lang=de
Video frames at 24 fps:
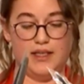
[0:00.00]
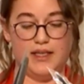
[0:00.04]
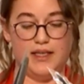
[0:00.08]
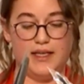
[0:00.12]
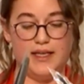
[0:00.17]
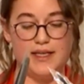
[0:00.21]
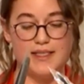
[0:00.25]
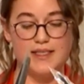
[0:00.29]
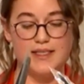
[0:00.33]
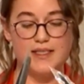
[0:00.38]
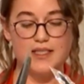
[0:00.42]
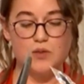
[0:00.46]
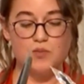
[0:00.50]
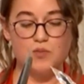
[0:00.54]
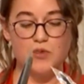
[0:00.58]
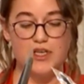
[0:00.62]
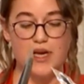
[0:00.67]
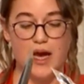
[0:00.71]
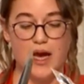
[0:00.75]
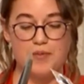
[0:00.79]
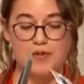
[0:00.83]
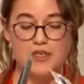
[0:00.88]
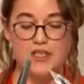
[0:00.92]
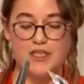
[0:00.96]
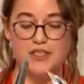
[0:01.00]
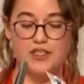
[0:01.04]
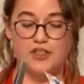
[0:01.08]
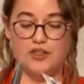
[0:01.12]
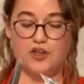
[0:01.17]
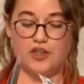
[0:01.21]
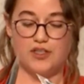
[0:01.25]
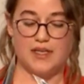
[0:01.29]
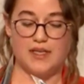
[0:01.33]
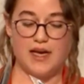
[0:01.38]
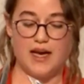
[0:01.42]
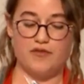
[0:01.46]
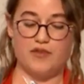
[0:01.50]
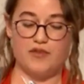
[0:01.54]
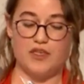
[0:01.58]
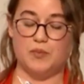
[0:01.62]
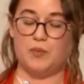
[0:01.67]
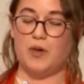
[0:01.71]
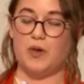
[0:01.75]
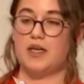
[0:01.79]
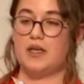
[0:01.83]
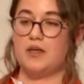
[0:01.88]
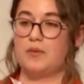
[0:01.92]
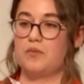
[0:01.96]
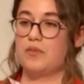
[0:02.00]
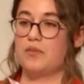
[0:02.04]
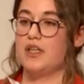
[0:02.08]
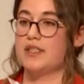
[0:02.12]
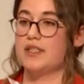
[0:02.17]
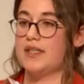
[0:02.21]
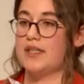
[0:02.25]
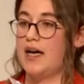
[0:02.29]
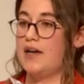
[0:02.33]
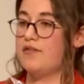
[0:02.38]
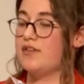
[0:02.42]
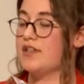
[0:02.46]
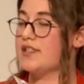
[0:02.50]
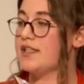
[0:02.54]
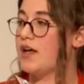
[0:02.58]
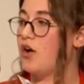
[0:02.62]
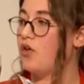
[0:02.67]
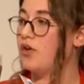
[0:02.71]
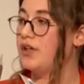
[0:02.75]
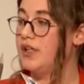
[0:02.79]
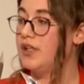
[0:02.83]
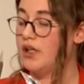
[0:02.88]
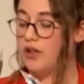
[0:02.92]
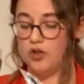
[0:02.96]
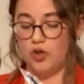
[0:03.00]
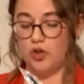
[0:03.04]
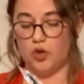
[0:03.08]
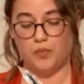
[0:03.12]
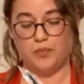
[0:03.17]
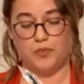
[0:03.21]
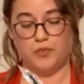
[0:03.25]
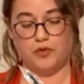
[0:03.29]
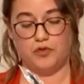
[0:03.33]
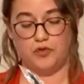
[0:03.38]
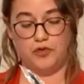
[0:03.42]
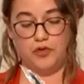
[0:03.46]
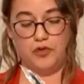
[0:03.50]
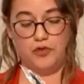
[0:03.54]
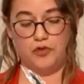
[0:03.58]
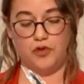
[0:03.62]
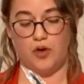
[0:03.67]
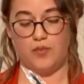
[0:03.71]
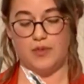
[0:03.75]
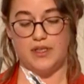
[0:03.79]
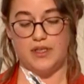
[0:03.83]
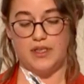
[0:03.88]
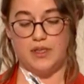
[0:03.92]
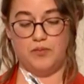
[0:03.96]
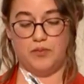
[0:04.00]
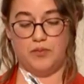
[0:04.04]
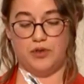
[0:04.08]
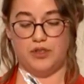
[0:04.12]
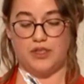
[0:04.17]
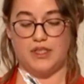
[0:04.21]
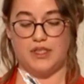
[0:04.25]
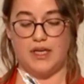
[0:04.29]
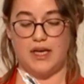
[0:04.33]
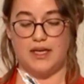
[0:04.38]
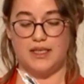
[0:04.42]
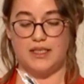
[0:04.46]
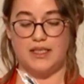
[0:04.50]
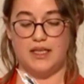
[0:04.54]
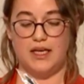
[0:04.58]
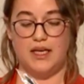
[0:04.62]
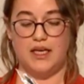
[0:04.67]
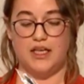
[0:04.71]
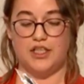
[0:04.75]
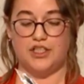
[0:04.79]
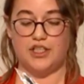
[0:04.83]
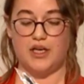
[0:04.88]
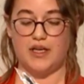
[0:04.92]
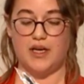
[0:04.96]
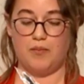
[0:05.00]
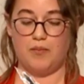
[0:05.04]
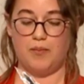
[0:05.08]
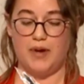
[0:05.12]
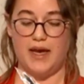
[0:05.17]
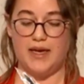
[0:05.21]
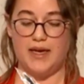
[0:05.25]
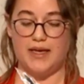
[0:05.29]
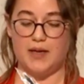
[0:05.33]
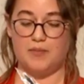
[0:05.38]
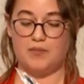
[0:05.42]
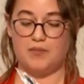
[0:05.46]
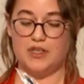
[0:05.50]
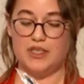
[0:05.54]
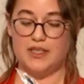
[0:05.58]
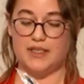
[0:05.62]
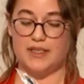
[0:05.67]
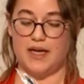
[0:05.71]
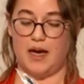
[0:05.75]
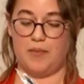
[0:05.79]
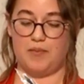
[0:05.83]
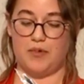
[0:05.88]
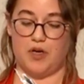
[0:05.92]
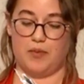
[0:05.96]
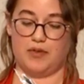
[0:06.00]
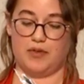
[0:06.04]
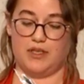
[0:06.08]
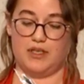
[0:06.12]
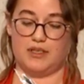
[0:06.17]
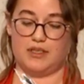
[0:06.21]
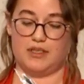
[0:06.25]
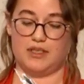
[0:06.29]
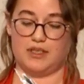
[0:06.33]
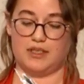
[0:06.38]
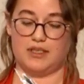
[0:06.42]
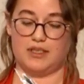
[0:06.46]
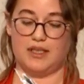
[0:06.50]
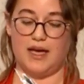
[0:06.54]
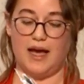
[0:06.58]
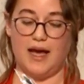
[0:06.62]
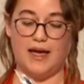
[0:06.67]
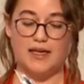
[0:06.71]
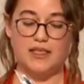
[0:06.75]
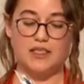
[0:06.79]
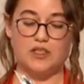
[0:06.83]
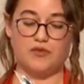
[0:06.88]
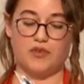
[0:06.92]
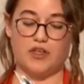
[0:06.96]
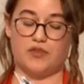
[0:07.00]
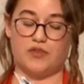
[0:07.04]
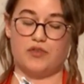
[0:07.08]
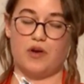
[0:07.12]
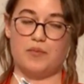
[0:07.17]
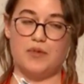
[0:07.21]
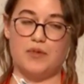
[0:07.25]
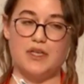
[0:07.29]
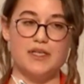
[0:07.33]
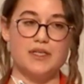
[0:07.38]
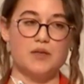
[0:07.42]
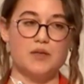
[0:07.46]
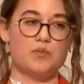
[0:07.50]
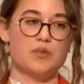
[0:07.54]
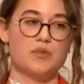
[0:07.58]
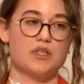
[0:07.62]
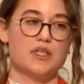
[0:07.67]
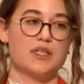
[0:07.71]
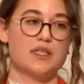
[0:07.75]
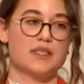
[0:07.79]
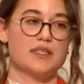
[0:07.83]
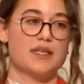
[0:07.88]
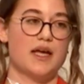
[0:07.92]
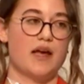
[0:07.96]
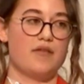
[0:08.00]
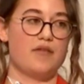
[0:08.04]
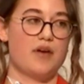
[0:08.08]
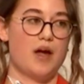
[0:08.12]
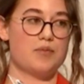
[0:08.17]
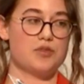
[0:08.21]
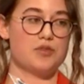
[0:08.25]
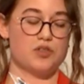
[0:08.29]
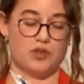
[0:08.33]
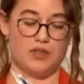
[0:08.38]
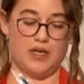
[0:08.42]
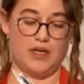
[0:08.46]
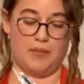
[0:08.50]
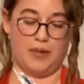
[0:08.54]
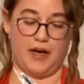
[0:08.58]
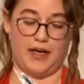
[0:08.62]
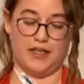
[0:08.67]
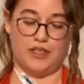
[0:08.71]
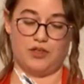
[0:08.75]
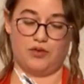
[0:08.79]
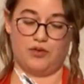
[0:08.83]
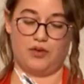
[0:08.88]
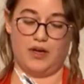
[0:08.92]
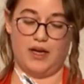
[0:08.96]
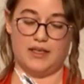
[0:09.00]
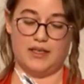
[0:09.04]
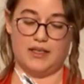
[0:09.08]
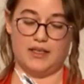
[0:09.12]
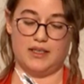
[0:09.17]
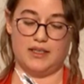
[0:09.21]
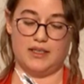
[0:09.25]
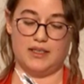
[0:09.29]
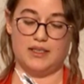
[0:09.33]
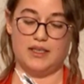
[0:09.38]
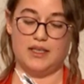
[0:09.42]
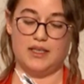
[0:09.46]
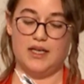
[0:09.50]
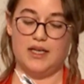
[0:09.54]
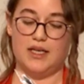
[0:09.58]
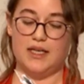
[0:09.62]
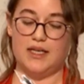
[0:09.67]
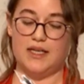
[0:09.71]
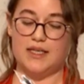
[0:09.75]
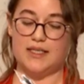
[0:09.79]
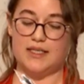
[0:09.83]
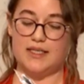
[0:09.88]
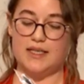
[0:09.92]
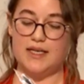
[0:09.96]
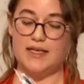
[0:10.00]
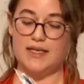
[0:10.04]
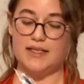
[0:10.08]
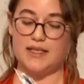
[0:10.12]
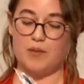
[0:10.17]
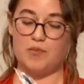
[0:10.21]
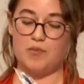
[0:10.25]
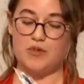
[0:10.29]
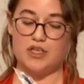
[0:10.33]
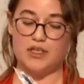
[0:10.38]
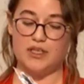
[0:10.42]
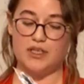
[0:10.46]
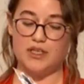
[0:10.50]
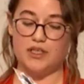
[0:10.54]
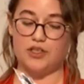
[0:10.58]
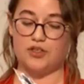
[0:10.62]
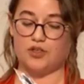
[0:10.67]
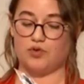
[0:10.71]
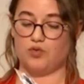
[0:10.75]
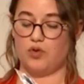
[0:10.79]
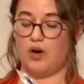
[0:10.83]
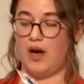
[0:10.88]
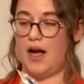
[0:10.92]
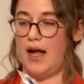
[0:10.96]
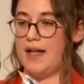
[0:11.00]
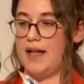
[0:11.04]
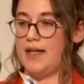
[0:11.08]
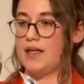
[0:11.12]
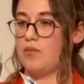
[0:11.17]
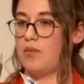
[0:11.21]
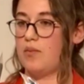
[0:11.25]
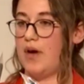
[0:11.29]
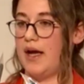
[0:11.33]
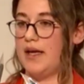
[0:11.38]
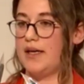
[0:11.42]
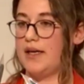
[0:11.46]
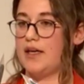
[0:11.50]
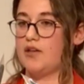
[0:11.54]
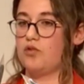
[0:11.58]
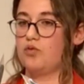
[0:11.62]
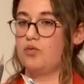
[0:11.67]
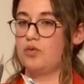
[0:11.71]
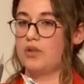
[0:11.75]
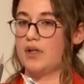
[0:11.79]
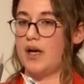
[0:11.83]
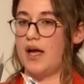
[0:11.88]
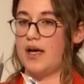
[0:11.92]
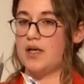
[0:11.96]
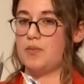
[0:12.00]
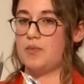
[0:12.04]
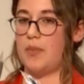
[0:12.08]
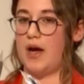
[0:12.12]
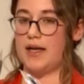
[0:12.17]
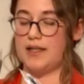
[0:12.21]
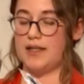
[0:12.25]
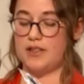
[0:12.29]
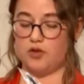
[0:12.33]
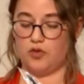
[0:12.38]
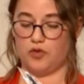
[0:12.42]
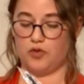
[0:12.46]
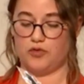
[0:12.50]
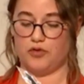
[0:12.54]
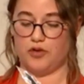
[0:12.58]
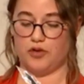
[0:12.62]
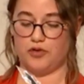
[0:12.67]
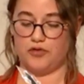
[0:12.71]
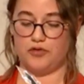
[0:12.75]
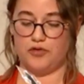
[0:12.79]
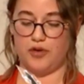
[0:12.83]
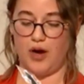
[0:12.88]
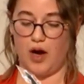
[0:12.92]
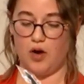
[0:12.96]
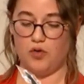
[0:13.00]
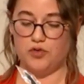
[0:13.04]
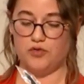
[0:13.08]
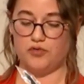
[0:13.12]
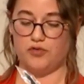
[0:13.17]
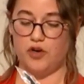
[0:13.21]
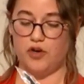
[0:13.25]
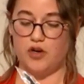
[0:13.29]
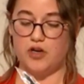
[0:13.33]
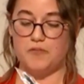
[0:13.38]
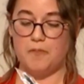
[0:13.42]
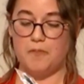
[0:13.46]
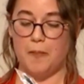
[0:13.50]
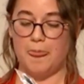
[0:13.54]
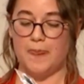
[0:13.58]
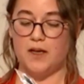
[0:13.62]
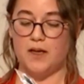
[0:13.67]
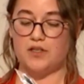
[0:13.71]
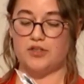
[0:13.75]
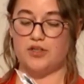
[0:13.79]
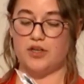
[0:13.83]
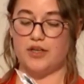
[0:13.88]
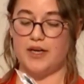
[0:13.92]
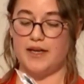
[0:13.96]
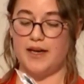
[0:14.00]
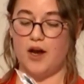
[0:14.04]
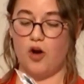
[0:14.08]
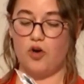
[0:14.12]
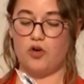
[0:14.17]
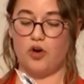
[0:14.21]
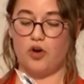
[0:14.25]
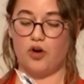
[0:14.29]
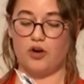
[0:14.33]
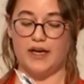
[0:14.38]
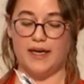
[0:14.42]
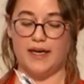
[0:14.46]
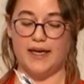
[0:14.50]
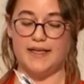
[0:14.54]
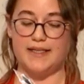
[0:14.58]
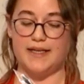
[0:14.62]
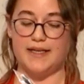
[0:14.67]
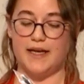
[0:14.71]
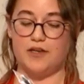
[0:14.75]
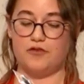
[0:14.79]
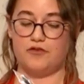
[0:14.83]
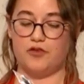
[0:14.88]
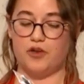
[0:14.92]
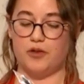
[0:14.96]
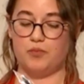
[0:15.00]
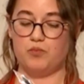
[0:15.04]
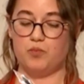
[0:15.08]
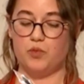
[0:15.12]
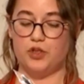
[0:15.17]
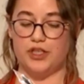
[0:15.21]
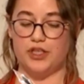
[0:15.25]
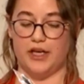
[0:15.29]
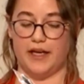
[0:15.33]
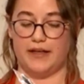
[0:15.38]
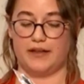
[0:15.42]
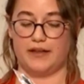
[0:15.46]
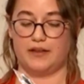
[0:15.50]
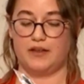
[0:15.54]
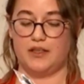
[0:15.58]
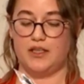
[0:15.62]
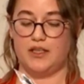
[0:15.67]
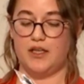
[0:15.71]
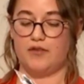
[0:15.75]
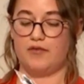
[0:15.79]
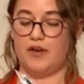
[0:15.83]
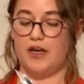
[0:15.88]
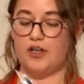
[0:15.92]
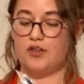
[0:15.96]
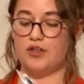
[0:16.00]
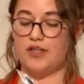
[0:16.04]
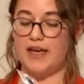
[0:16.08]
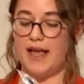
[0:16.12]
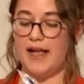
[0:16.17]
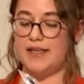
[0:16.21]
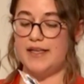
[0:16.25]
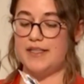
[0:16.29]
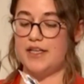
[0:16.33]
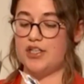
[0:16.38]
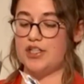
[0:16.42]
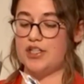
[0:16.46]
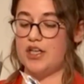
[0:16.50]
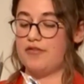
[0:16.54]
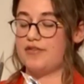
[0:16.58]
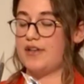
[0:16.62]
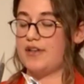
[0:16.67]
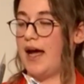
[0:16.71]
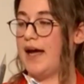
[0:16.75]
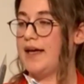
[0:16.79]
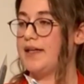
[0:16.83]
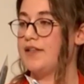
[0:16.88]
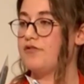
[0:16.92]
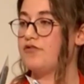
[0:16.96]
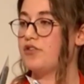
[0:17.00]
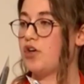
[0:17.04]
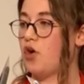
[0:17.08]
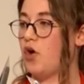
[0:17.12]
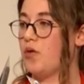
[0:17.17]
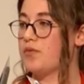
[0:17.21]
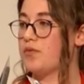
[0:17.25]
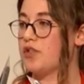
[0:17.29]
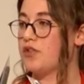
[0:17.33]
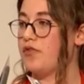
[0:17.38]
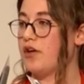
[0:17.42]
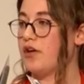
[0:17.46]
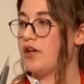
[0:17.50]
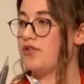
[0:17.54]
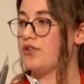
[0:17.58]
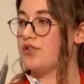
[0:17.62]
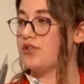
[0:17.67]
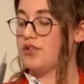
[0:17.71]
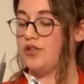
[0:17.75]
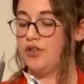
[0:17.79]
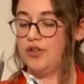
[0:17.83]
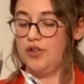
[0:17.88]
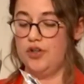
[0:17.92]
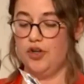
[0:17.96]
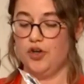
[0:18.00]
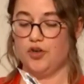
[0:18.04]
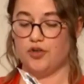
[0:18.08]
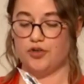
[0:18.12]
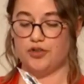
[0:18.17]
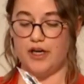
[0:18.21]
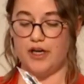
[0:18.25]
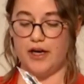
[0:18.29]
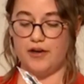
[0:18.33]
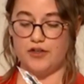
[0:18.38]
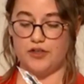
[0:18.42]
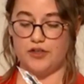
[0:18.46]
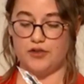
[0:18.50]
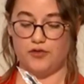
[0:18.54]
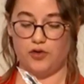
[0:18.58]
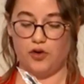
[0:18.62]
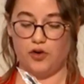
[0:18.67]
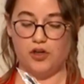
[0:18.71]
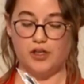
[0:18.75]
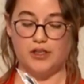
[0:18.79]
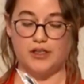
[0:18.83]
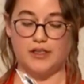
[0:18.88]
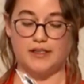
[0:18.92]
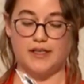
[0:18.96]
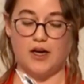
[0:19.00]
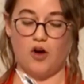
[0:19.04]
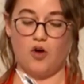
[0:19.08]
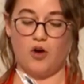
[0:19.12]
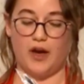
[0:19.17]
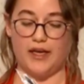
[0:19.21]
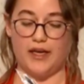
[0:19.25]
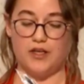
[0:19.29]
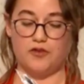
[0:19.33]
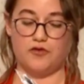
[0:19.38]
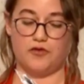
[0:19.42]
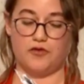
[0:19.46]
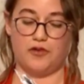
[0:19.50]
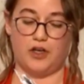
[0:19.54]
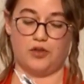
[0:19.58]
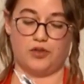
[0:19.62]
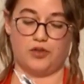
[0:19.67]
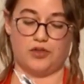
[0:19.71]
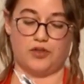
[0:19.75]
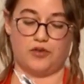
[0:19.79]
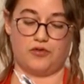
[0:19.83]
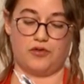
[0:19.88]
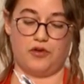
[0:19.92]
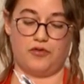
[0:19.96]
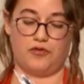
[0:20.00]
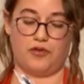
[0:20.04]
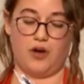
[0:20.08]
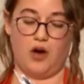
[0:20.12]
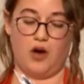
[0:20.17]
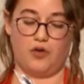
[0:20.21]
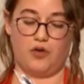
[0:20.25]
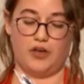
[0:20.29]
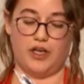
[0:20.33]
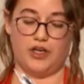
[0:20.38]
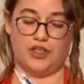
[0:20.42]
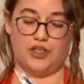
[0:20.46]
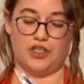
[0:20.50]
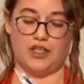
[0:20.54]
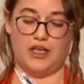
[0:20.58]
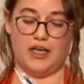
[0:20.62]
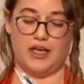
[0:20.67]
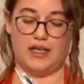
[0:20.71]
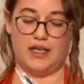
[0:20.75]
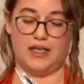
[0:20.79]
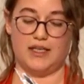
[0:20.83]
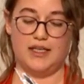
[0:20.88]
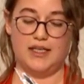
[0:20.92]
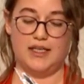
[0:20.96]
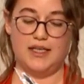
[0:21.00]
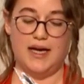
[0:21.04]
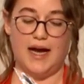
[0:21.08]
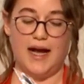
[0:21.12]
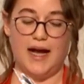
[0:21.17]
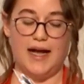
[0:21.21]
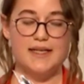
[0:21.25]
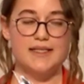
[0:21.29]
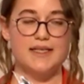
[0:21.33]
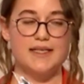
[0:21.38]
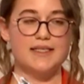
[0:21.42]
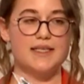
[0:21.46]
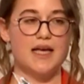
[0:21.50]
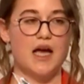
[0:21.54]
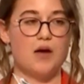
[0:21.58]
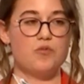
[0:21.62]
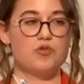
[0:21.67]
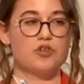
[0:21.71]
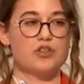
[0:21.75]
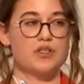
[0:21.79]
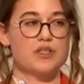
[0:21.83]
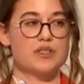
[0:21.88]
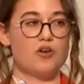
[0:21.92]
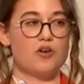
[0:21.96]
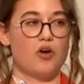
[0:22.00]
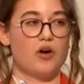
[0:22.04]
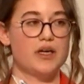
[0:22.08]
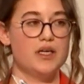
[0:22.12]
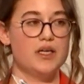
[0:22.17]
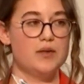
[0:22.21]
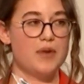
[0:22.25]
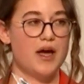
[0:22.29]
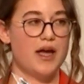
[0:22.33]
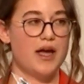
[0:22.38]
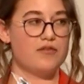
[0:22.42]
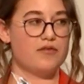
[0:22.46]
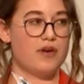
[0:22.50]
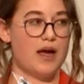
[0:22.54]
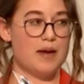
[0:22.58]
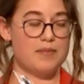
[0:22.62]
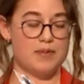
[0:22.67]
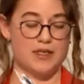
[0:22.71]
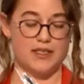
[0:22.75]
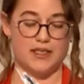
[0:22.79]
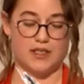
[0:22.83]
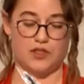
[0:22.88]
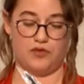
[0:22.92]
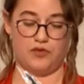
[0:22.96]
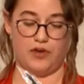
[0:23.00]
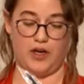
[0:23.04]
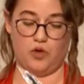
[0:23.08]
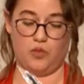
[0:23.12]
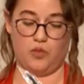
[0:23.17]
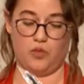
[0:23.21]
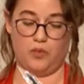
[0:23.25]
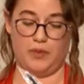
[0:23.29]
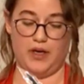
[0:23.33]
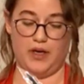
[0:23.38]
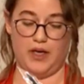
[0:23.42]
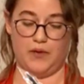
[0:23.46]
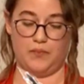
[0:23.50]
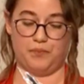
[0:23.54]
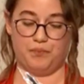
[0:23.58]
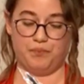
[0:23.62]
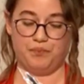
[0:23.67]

Lassen Sie mich abschließend noch sagen, was bei dem teilweise auch hier gelobten 5,7 Prozent Gender Pay Gap nicht abgebildet ist. Alles, was familienbedingte Erwerbsunterbrechungen angeht. Es liegt damit nicht nur allgemein eine Ungleichbehandlung von Frauen vor, sondern auch konkret eine von Müttern, weil durch Elternschaft Einkommensverluste und daraus folgend auch Rentenverluste für Frauen entstehen. Altersarmut ist noch immer ein weibliches Phänomen.